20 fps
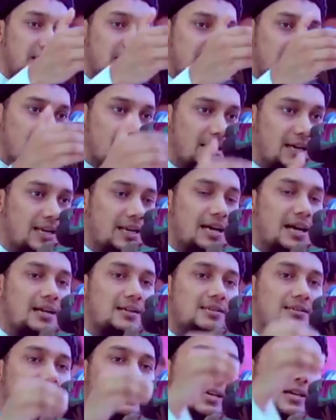নিয়ে থাকেন
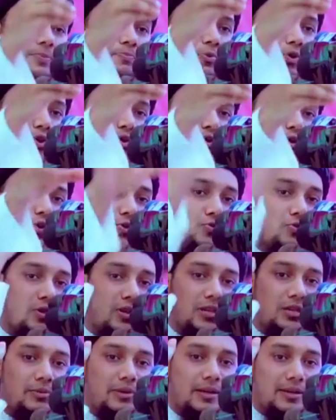আজকেই পরিশোধ
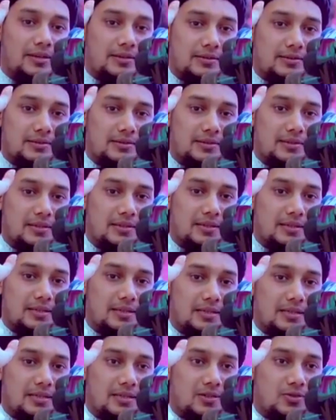করে দিবেন
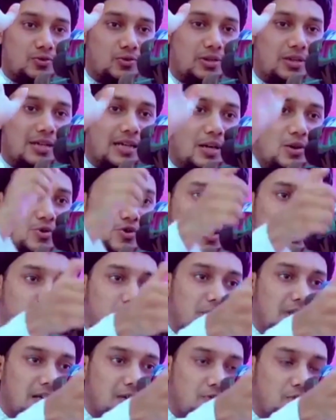যদি কারো
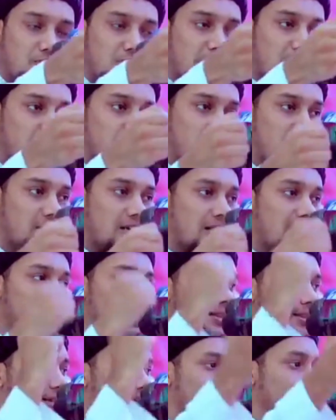সম্পদ আত্মসাত করে
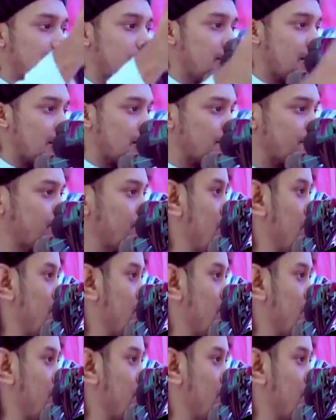থাকেন দিয়ে দিবেন